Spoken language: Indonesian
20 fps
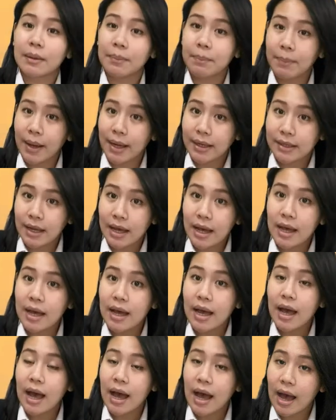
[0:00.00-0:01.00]
Kepada
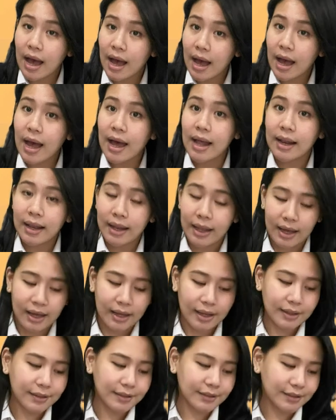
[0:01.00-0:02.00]
Allah.
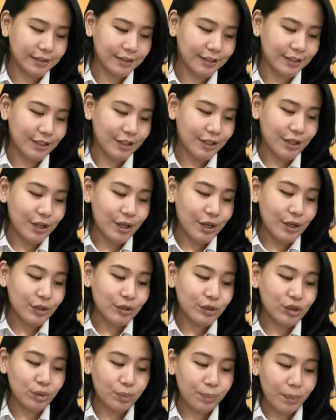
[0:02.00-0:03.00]

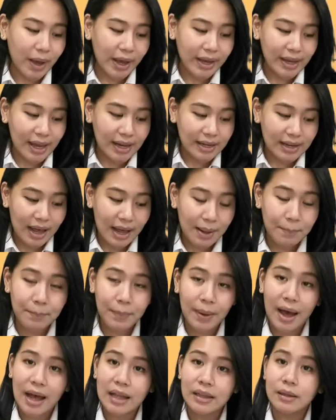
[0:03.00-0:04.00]
Supaya
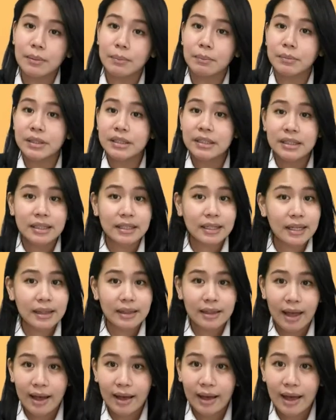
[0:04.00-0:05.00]
dapat
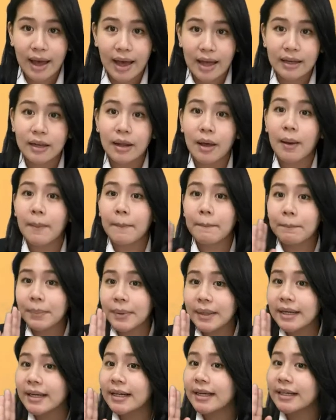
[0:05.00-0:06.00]
menceritakan
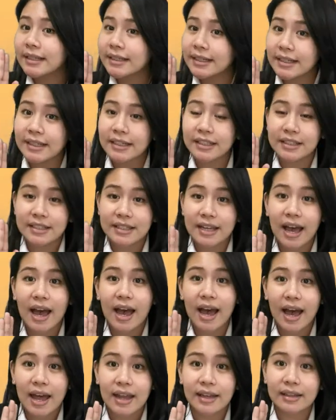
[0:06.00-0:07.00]

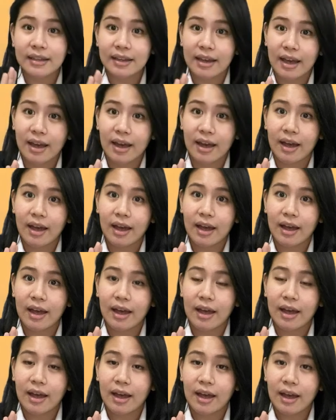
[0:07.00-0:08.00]
pekerjaannya.
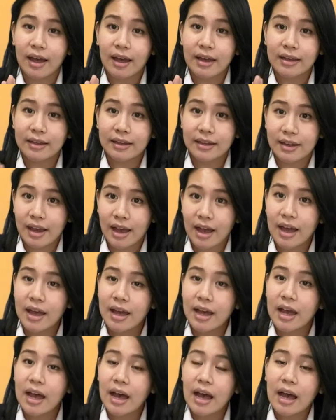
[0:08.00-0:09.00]
Ya,
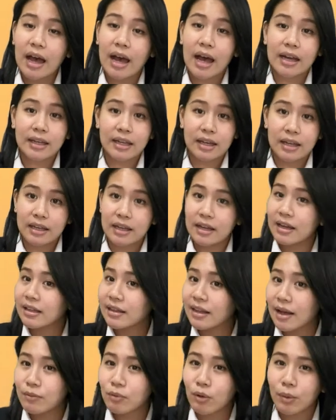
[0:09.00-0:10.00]
hari ini
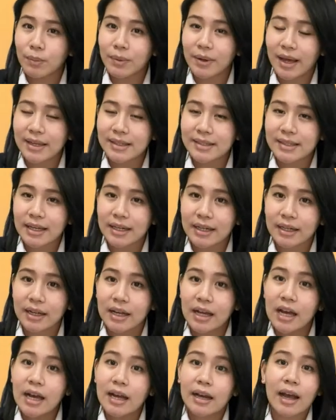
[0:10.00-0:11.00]
kita mau belajar.
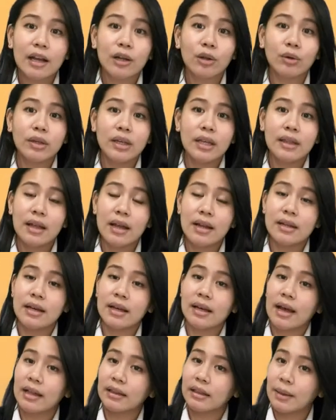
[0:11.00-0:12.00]
Kalau kita
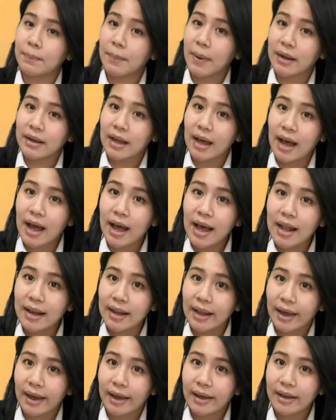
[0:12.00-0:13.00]
dekat kepada
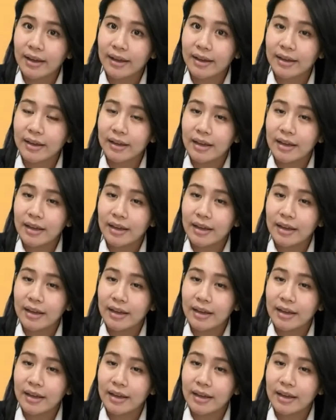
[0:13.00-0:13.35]
Allah,